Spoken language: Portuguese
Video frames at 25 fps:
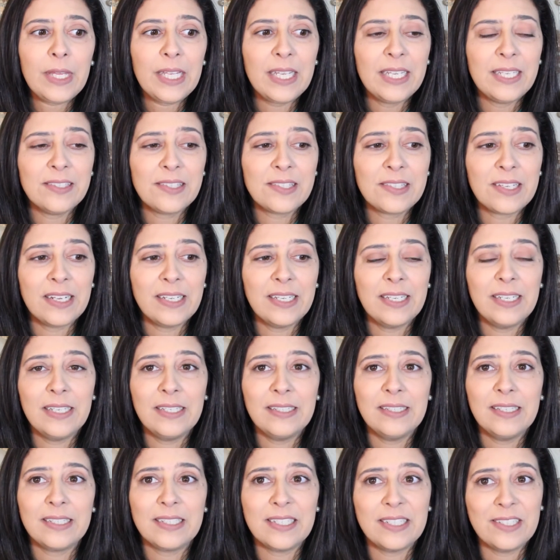e
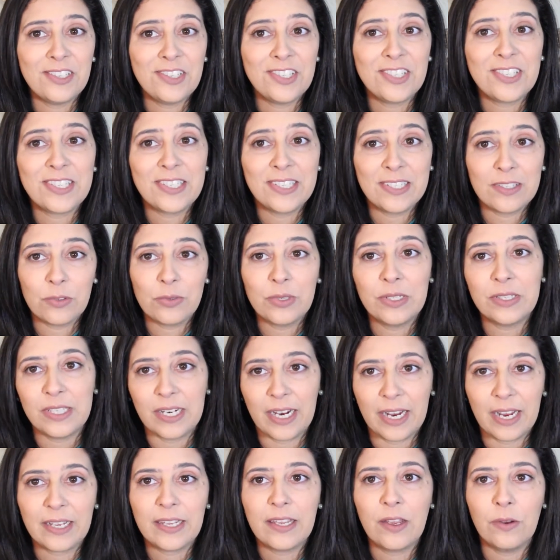saí daqui de Santo
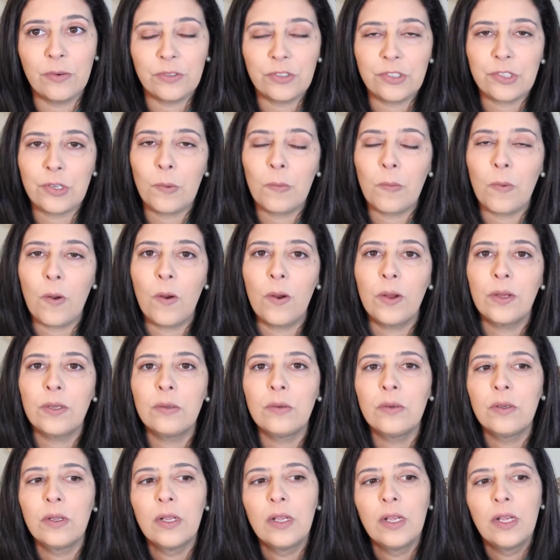André, que é onde eu
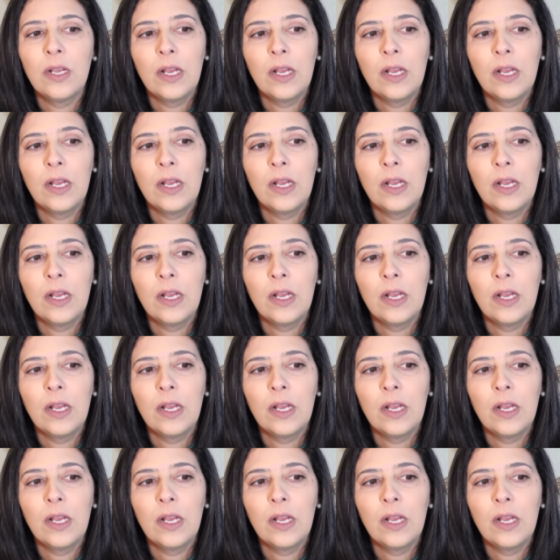moro,